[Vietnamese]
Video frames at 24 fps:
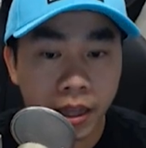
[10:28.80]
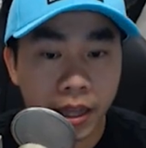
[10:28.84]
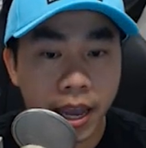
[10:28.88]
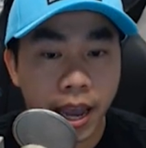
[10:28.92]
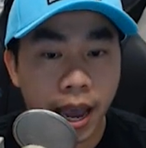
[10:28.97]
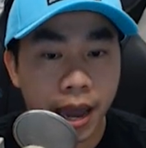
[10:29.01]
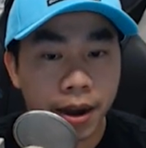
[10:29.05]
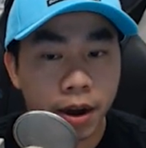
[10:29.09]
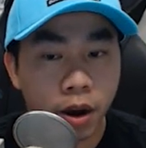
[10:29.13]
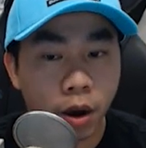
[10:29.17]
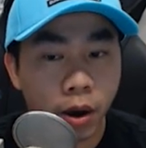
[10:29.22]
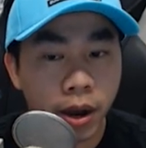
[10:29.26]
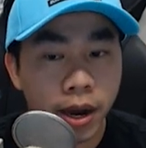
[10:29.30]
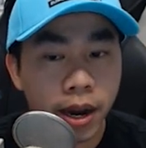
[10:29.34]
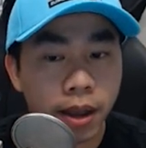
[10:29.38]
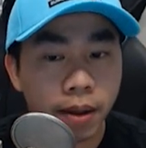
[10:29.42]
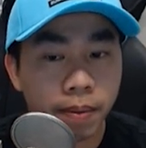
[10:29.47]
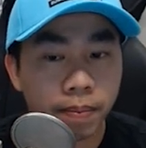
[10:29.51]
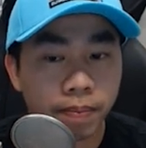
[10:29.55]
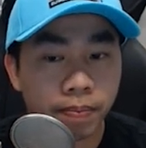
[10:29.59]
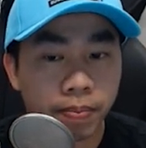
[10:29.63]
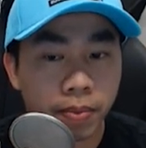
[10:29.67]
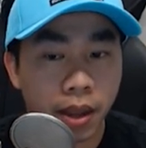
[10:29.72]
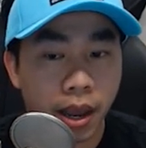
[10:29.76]
thì anh nói đó
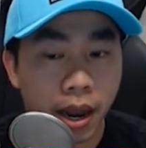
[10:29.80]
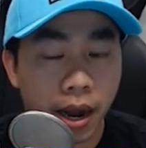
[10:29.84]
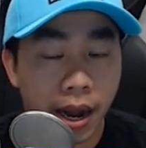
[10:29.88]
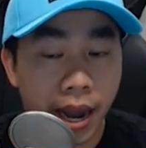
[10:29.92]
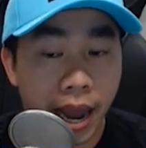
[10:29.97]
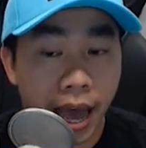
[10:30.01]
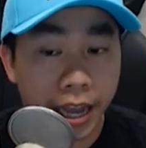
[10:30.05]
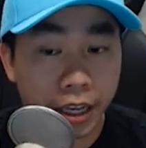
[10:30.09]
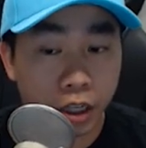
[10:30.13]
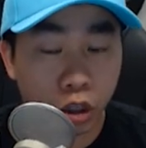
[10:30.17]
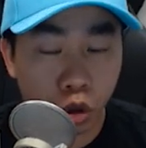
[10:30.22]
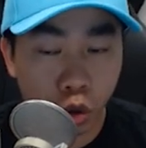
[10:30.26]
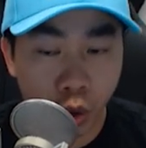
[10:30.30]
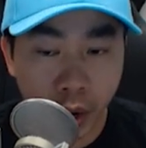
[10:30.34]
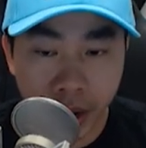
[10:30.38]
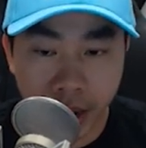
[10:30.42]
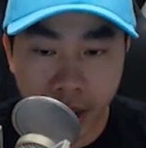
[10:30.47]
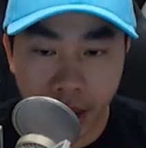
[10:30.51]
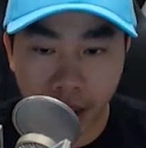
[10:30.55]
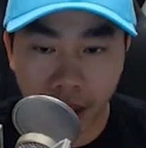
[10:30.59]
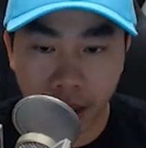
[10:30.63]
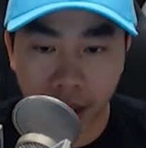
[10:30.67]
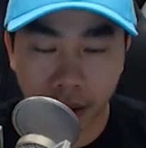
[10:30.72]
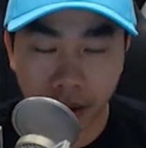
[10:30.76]
là
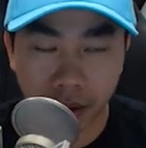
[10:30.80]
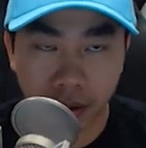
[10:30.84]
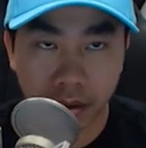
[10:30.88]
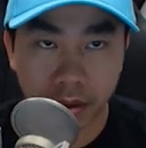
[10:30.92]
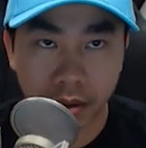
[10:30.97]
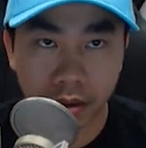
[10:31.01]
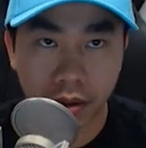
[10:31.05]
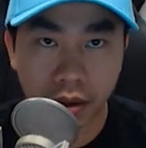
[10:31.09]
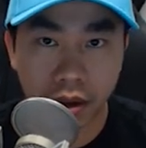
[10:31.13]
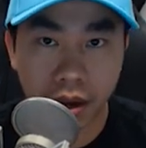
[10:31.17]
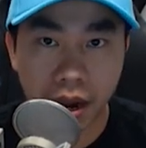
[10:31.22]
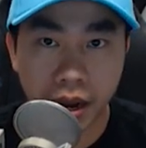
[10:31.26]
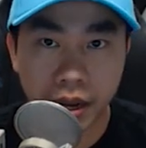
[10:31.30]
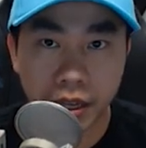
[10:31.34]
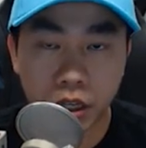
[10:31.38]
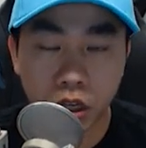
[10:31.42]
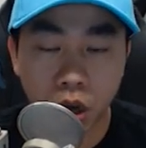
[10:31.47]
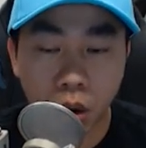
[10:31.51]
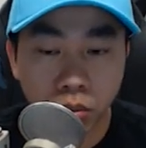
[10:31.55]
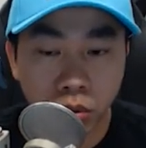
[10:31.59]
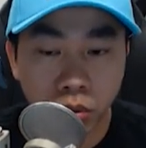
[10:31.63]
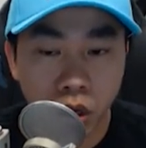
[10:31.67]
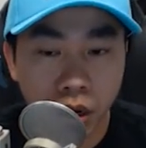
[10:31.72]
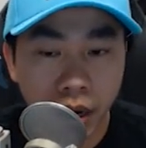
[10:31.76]
Twitter
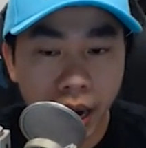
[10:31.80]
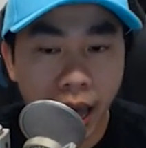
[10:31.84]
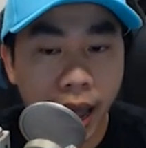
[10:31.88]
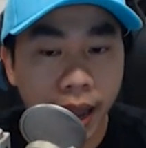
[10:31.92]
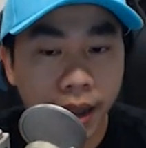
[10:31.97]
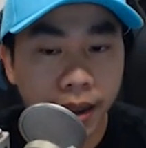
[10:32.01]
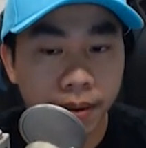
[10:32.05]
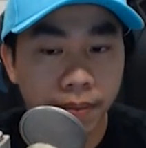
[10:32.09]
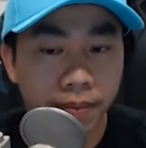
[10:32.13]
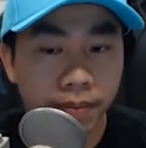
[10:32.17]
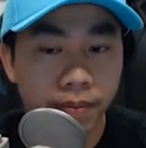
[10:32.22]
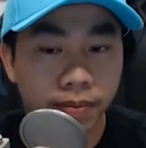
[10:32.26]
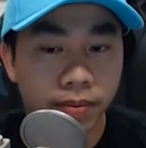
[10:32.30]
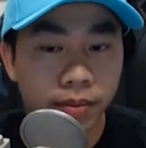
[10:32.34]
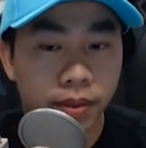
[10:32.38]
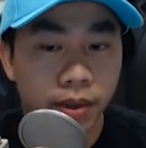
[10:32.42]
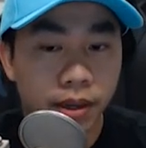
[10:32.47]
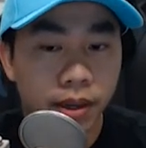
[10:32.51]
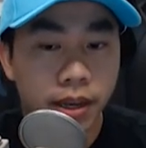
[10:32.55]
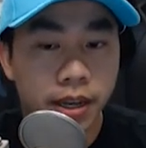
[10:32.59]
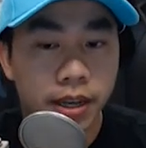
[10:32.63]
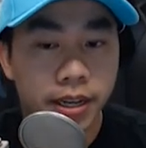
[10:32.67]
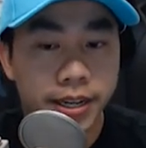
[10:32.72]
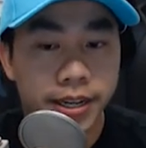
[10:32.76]
trong tương lai
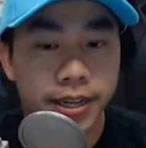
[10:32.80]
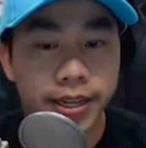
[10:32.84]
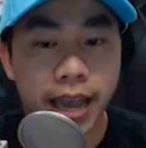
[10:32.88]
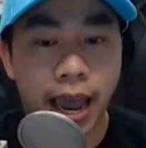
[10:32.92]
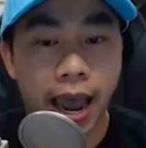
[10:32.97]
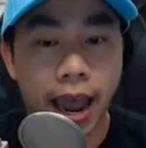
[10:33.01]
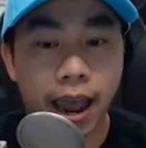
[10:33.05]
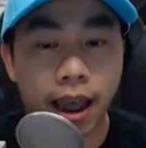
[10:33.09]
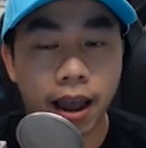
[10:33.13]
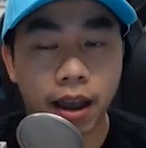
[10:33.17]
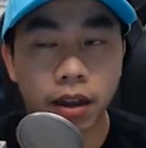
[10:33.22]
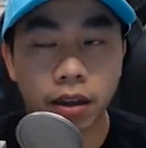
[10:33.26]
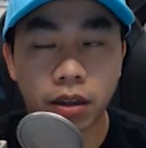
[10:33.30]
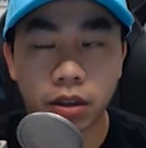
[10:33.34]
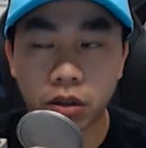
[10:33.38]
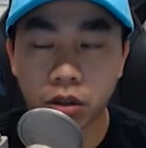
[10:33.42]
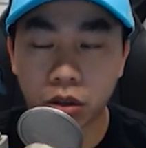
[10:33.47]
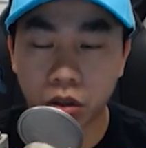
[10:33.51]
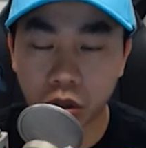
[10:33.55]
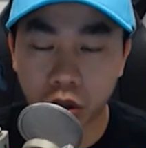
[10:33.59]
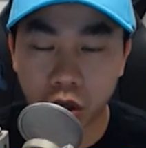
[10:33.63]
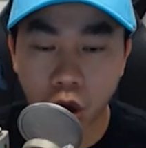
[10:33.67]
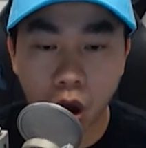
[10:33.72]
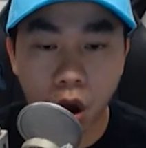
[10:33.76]
sẽ
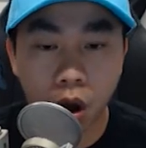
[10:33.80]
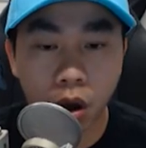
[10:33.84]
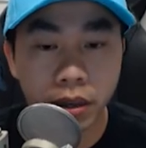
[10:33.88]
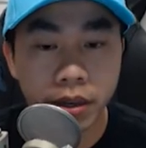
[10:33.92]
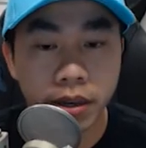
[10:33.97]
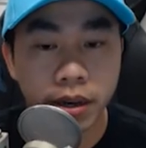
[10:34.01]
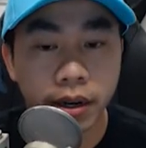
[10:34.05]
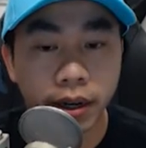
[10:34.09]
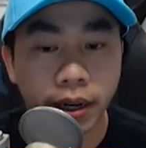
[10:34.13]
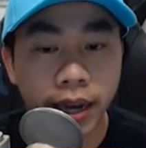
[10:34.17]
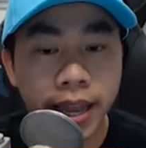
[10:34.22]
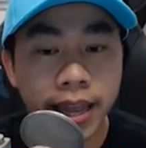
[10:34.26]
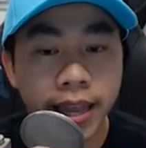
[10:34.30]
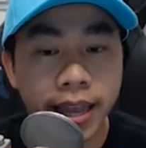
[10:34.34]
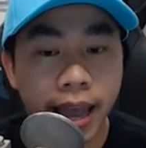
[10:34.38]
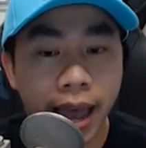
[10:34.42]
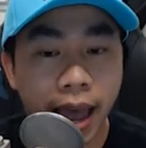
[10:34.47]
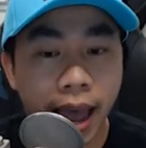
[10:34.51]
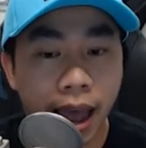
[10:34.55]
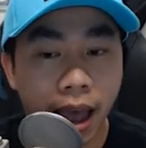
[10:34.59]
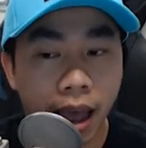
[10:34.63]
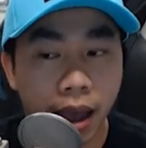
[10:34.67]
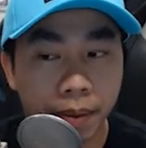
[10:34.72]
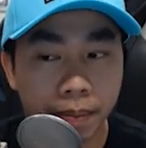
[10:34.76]
cho những cái
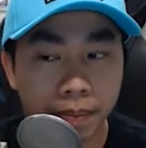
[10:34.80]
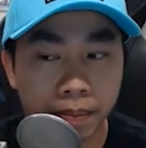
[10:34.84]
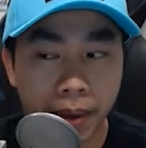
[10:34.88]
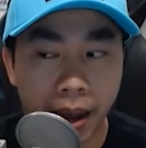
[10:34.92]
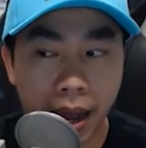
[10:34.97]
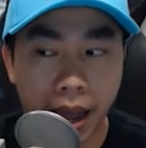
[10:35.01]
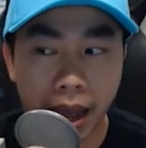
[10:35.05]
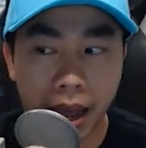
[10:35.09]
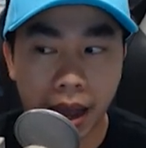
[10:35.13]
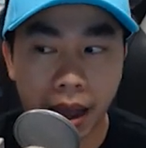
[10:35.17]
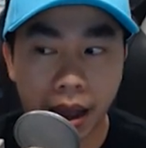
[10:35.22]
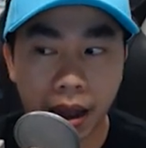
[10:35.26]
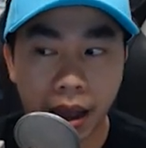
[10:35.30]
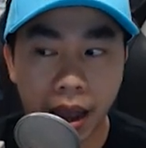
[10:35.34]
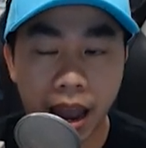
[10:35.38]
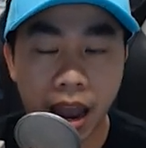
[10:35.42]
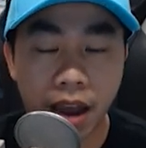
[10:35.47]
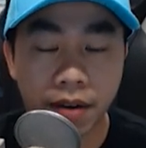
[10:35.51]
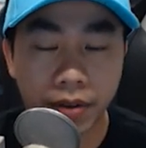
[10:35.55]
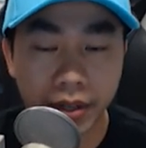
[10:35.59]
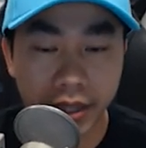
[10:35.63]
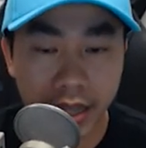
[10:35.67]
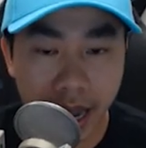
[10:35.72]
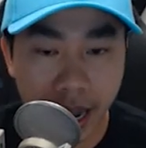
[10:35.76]
nhà mà
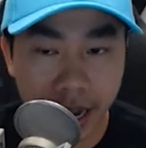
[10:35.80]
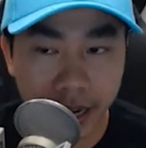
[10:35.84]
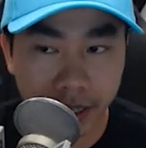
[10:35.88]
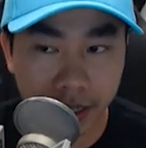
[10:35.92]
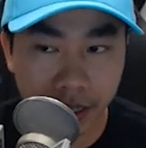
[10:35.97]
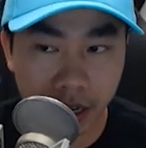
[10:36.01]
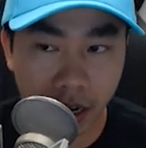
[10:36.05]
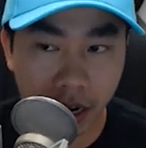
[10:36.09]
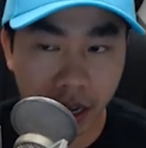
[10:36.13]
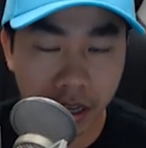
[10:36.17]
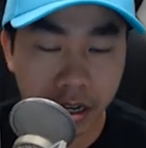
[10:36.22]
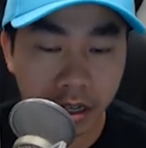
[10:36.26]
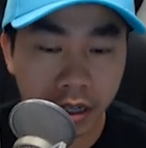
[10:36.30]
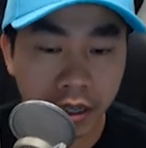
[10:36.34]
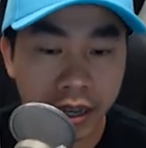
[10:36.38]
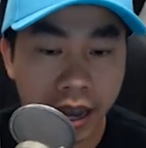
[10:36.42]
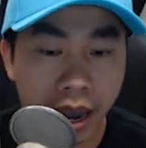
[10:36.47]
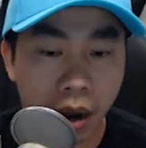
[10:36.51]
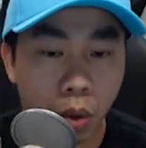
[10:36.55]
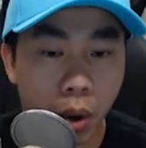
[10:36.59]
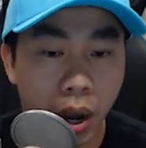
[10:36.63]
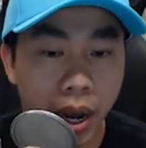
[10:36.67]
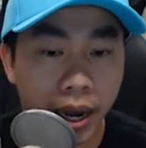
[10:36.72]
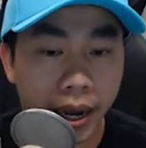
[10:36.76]
advertiser là những
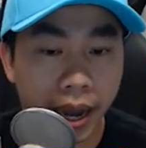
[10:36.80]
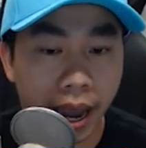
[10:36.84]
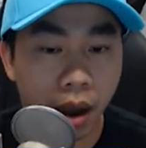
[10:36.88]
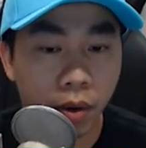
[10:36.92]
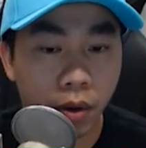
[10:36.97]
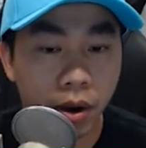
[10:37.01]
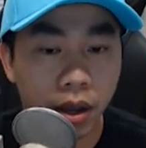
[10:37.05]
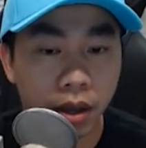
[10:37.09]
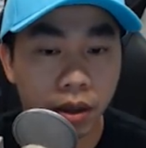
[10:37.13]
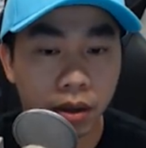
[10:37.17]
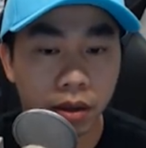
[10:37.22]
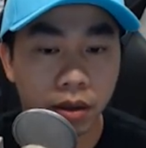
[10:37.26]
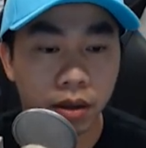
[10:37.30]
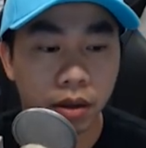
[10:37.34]
nhà quảng cáo đó